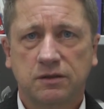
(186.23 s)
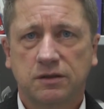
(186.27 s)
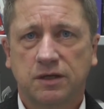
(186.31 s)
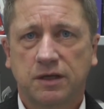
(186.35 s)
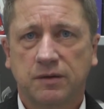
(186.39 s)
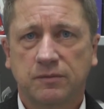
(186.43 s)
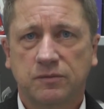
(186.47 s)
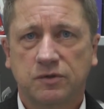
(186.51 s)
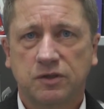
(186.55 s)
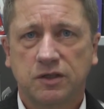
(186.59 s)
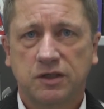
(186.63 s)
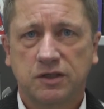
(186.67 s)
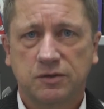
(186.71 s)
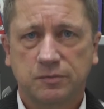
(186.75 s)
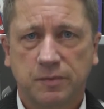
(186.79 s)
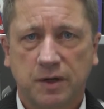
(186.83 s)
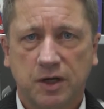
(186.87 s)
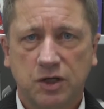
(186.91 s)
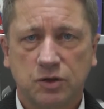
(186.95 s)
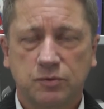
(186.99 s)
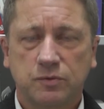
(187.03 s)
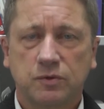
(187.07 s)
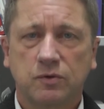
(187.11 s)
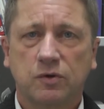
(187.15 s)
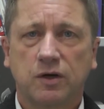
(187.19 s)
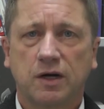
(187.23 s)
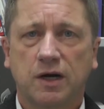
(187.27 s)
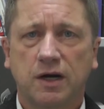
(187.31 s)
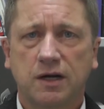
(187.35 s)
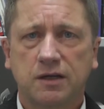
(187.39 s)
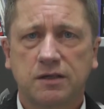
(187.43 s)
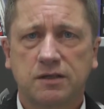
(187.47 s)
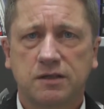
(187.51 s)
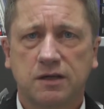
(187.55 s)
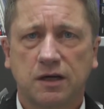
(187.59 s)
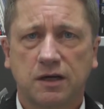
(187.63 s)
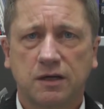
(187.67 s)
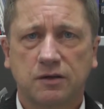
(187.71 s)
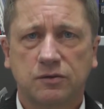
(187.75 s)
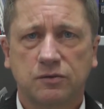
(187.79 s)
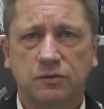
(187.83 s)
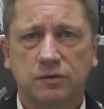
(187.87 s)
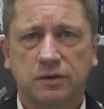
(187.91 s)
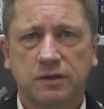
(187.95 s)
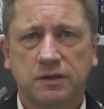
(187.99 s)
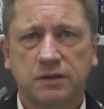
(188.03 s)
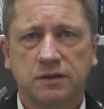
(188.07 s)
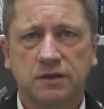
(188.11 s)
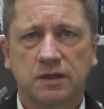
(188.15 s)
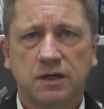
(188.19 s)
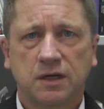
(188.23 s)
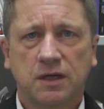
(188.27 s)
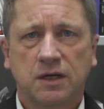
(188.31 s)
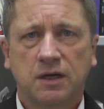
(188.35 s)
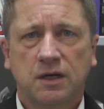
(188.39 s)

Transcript: nehmen Sie das Beispiel Lokalzeitungen,